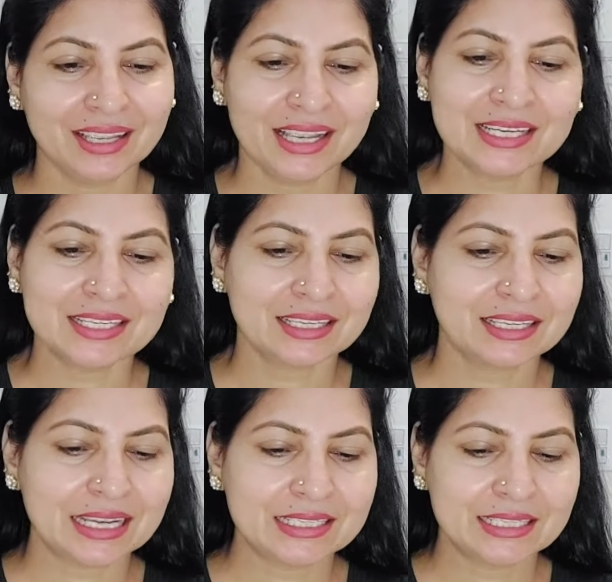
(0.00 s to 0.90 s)
ठीक है
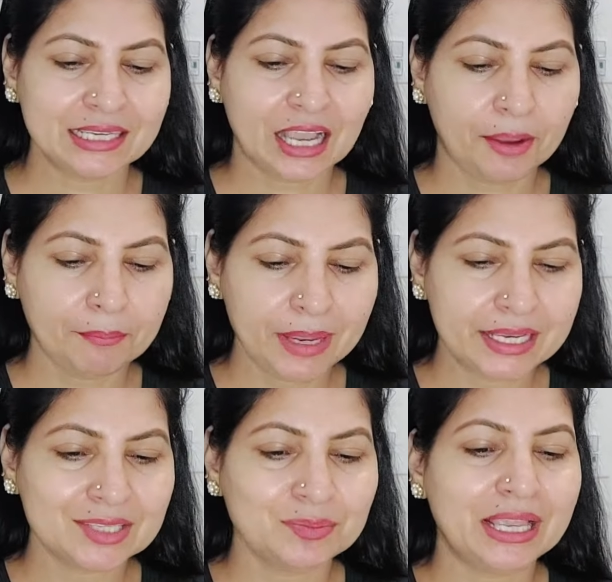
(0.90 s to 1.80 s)
जी अब मैं
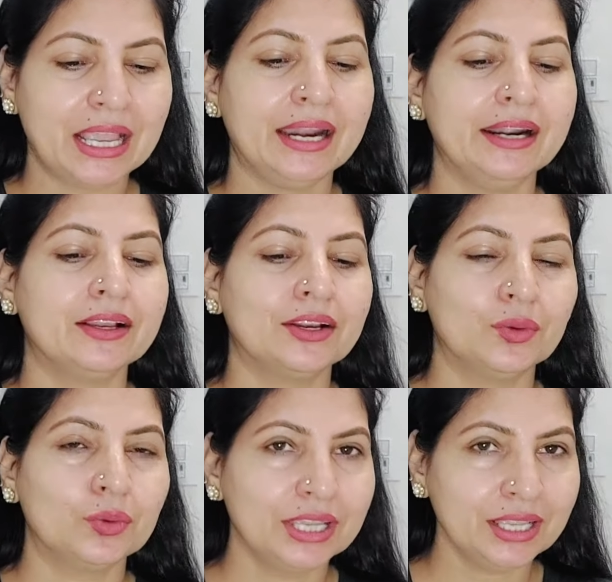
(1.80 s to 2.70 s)
इसमें ऐड
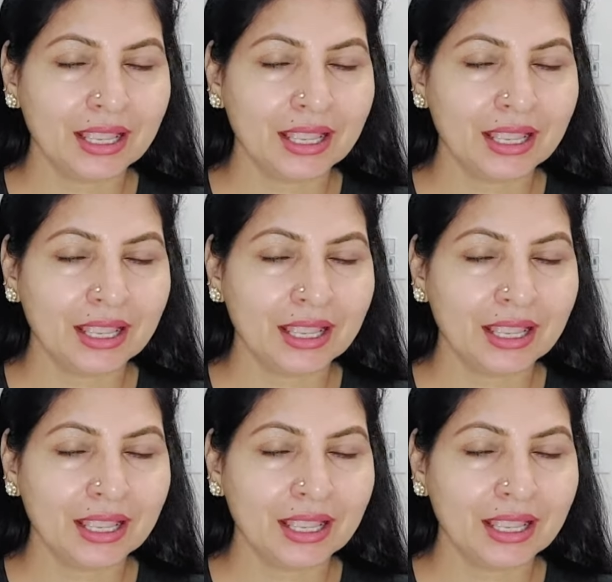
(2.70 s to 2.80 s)
करूँगी